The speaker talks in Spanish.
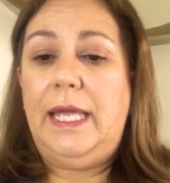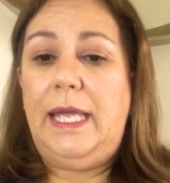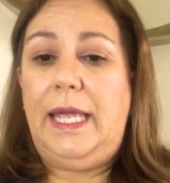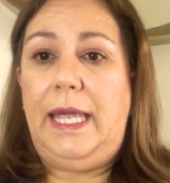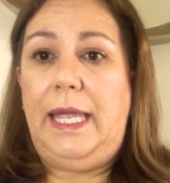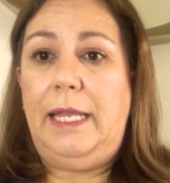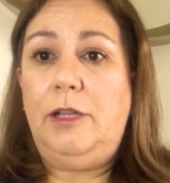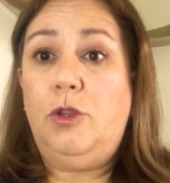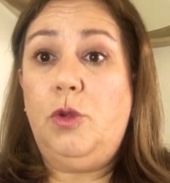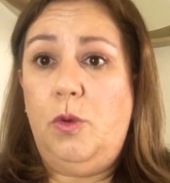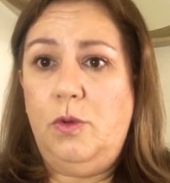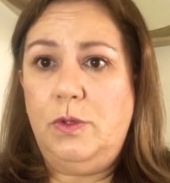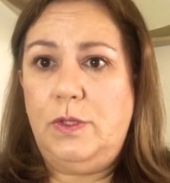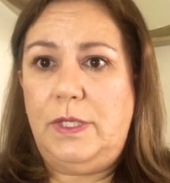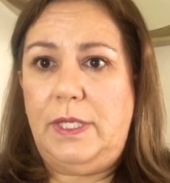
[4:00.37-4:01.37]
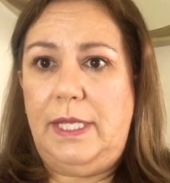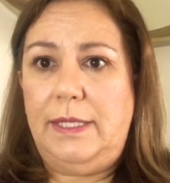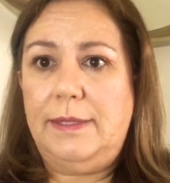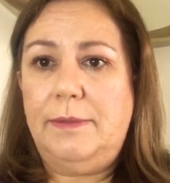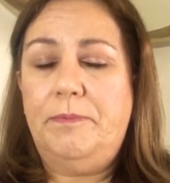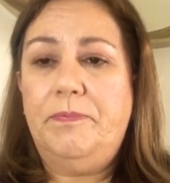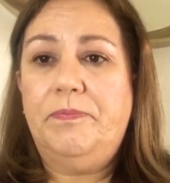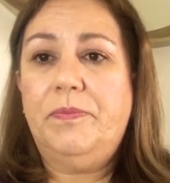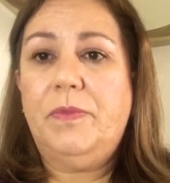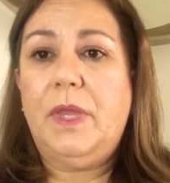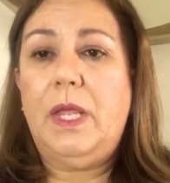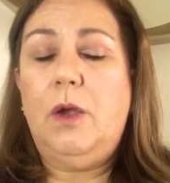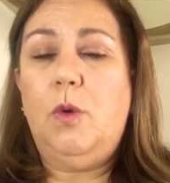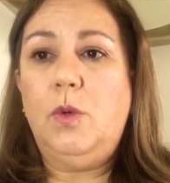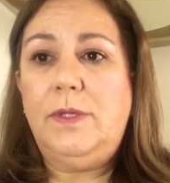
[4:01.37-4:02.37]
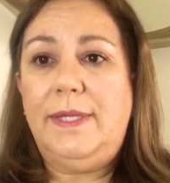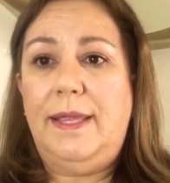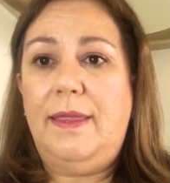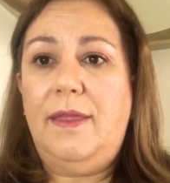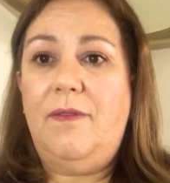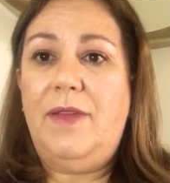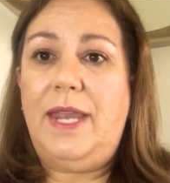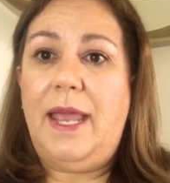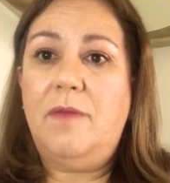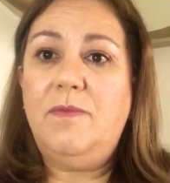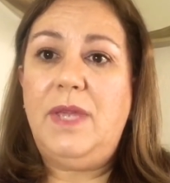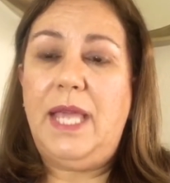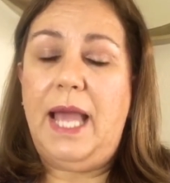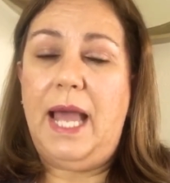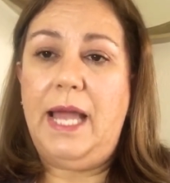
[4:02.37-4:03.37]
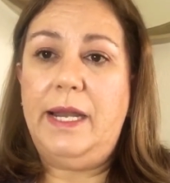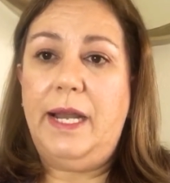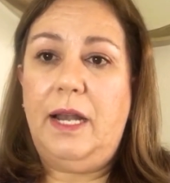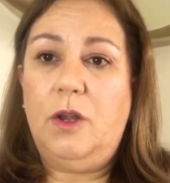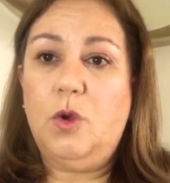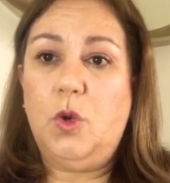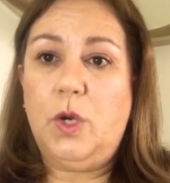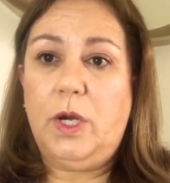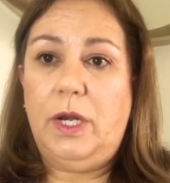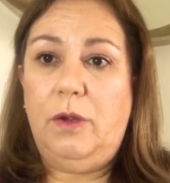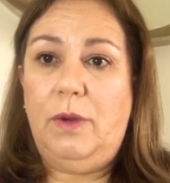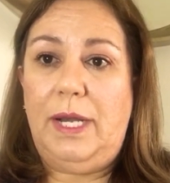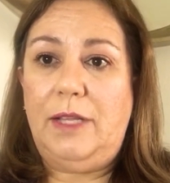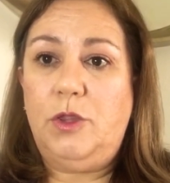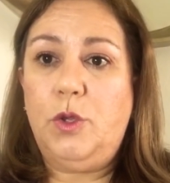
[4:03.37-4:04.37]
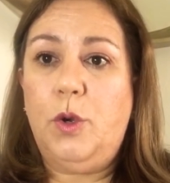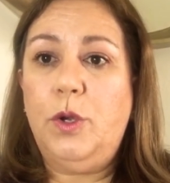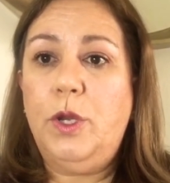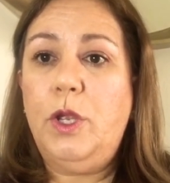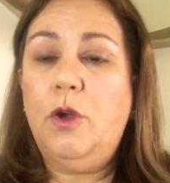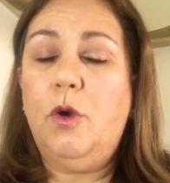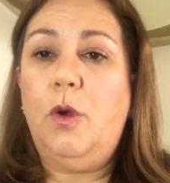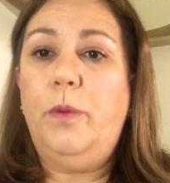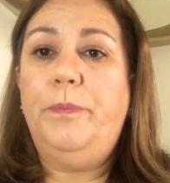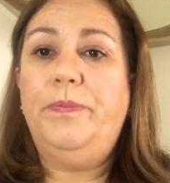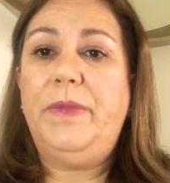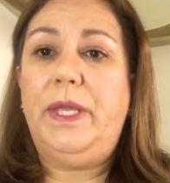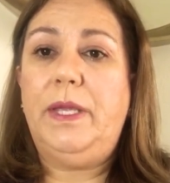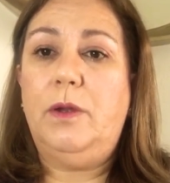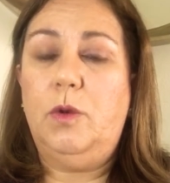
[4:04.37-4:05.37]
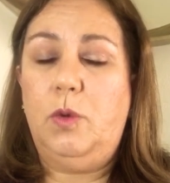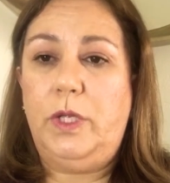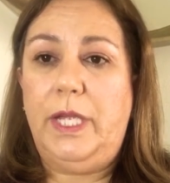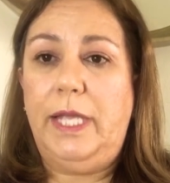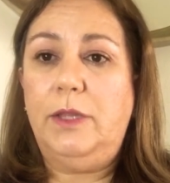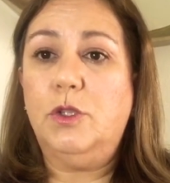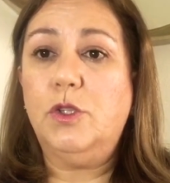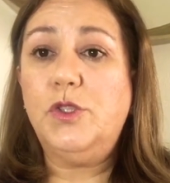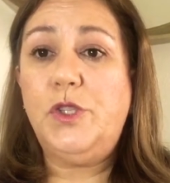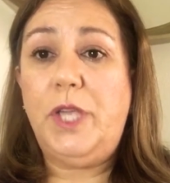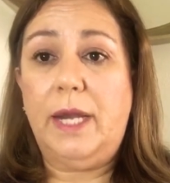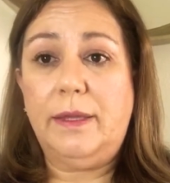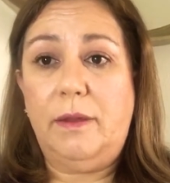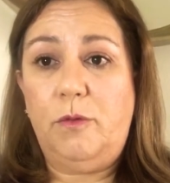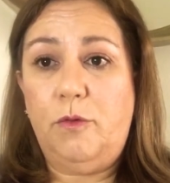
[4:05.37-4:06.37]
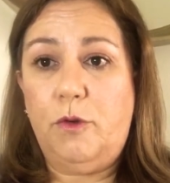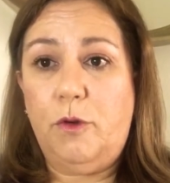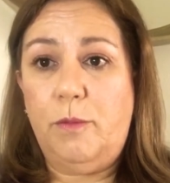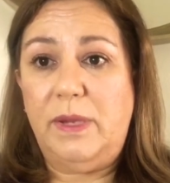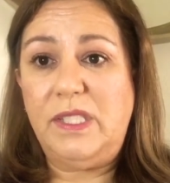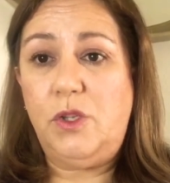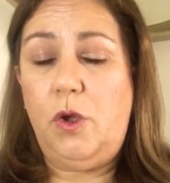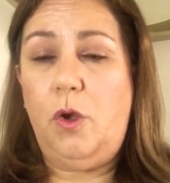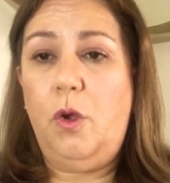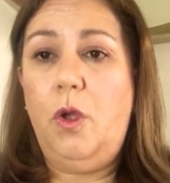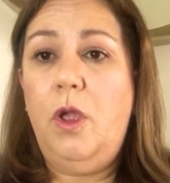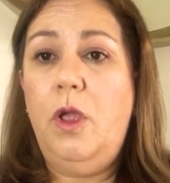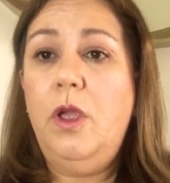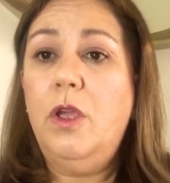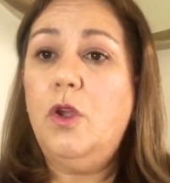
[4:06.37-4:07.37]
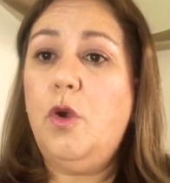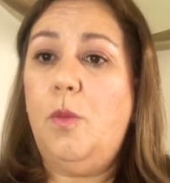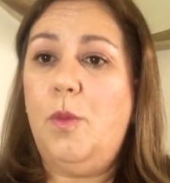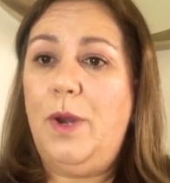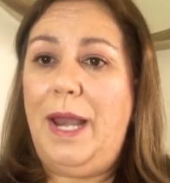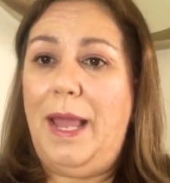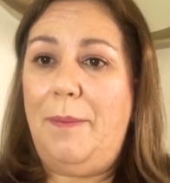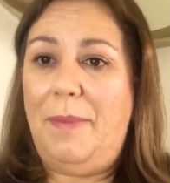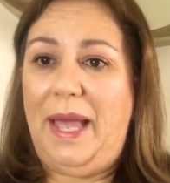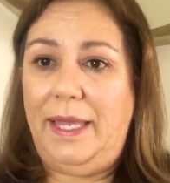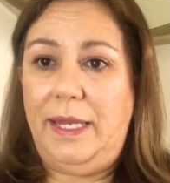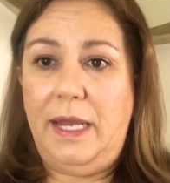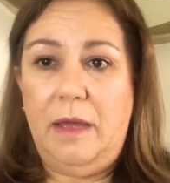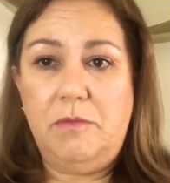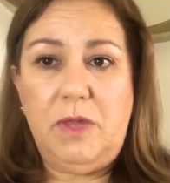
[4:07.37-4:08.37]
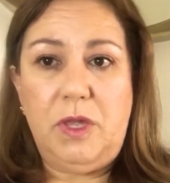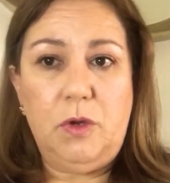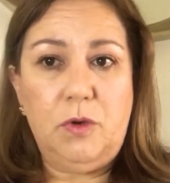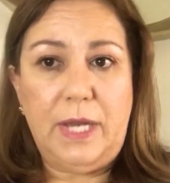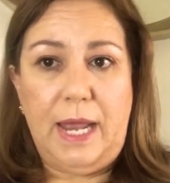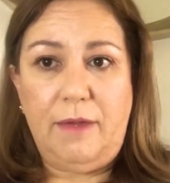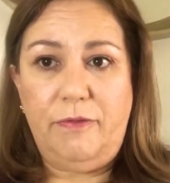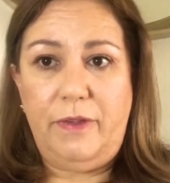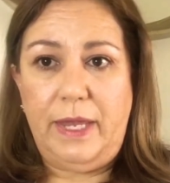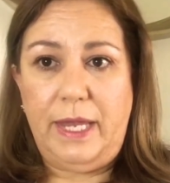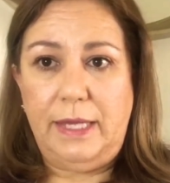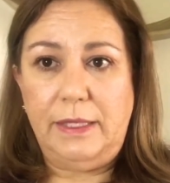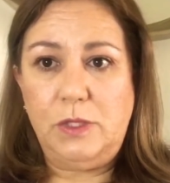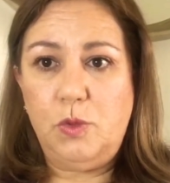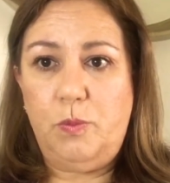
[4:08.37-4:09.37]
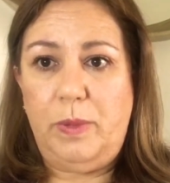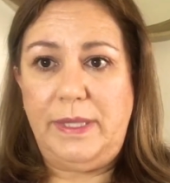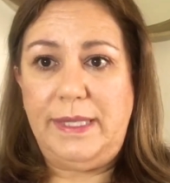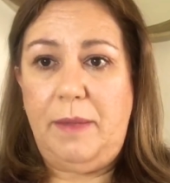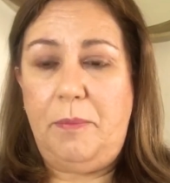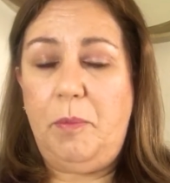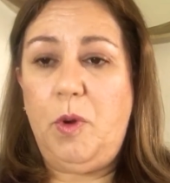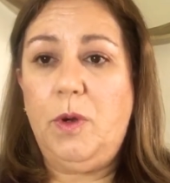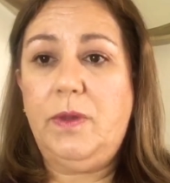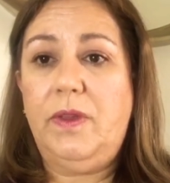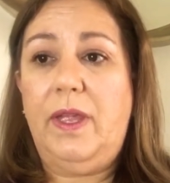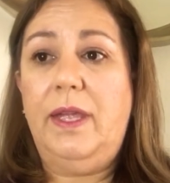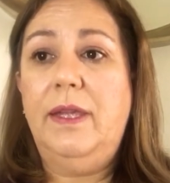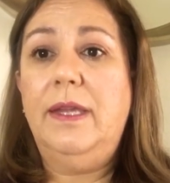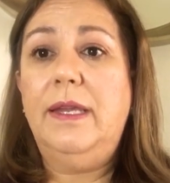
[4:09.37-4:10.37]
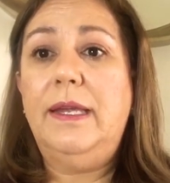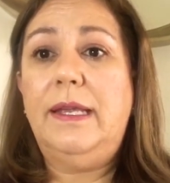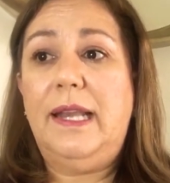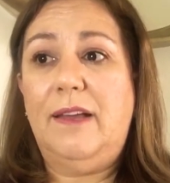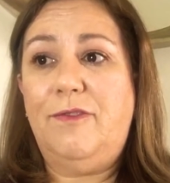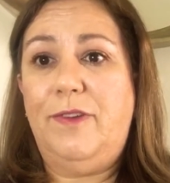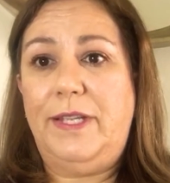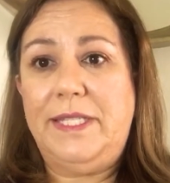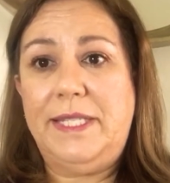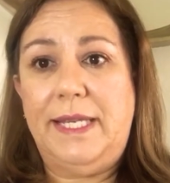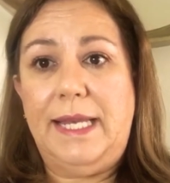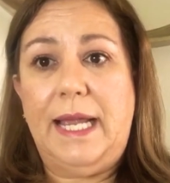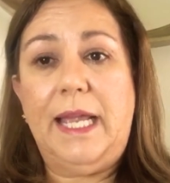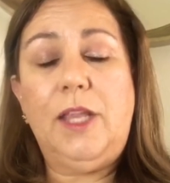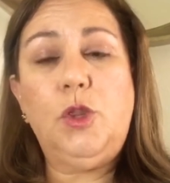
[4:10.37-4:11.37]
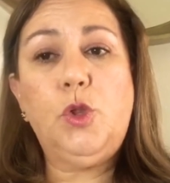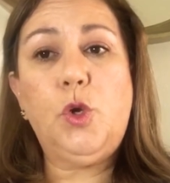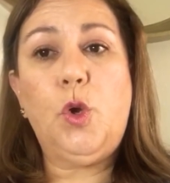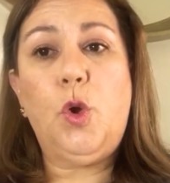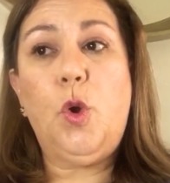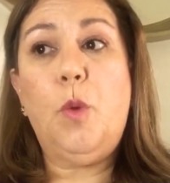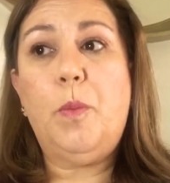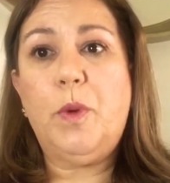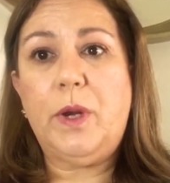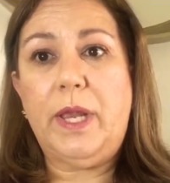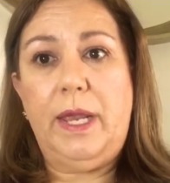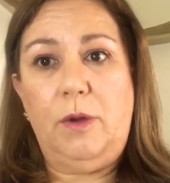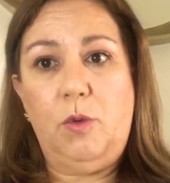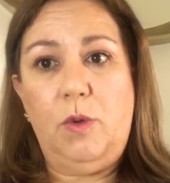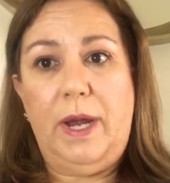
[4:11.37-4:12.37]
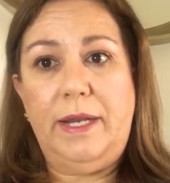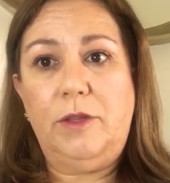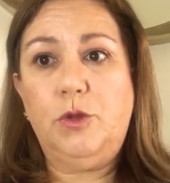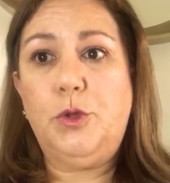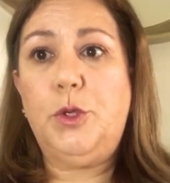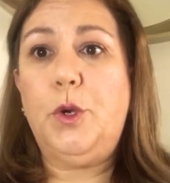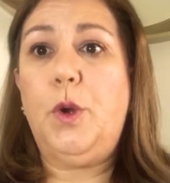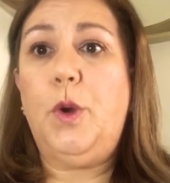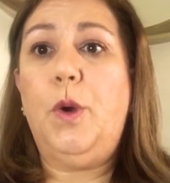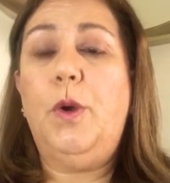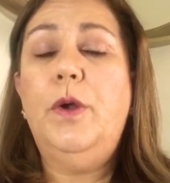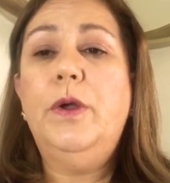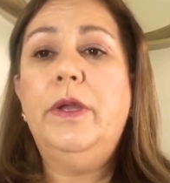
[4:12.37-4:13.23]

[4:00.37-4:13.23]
Entonces, usted deberá enviar el correo electrónico incluyendo cierta información, como la página biográfica de su pasaporte, la fecha en la que entró, por qué lugar entró,